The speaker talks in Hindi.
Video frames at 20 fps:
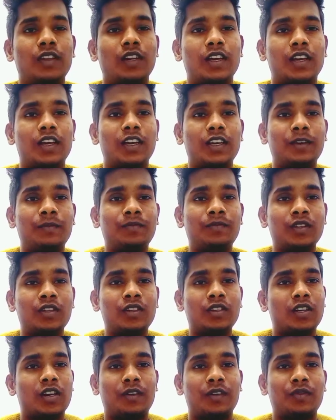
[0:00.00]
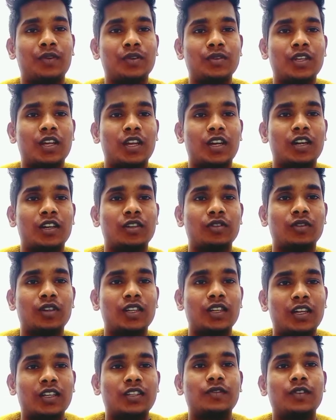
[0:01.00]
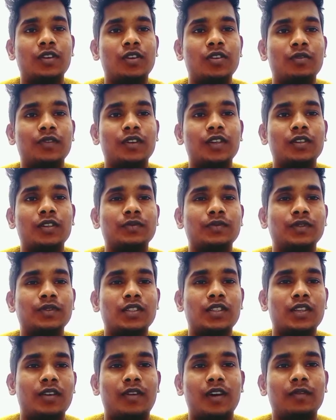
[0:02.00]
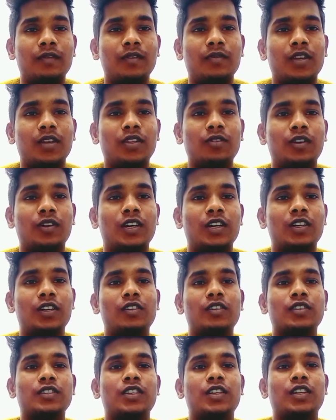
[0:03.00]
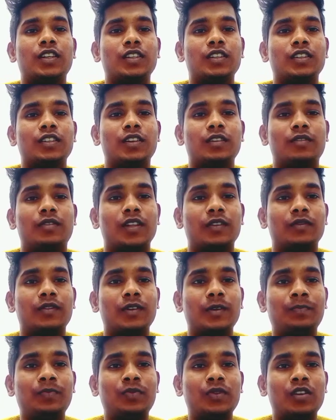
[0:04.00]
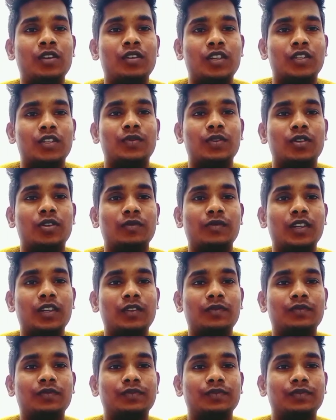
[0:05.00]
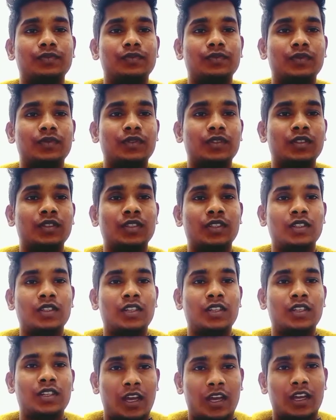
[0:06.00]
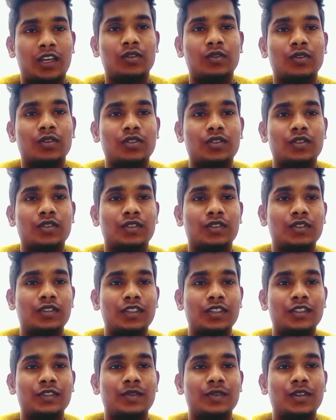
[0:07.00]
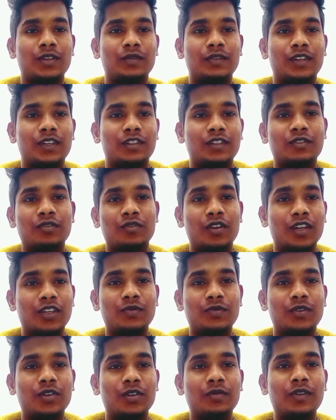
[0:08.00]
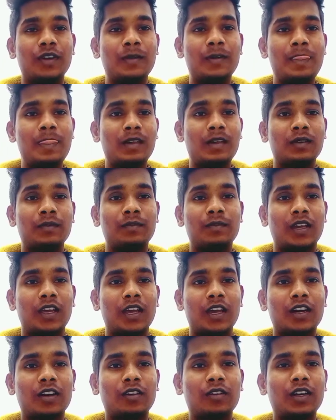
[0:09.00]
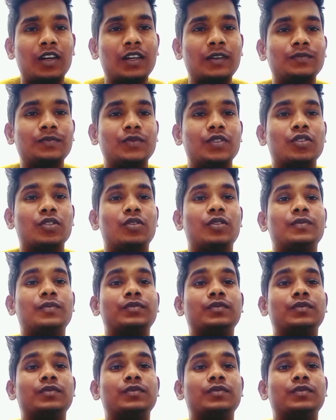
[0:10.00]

आपको शेयर कर दूँगा नेक्स्ट वीडियो में इसके बारे में बताऊँगा डिलोइट इंडिया इंडिया के बारे में इस वीडियो में थैंक यू दोस्तों इस वीडियो में जो नेक्स्ट वीडियो में मैं क्या करूँगा जो डिलर्ट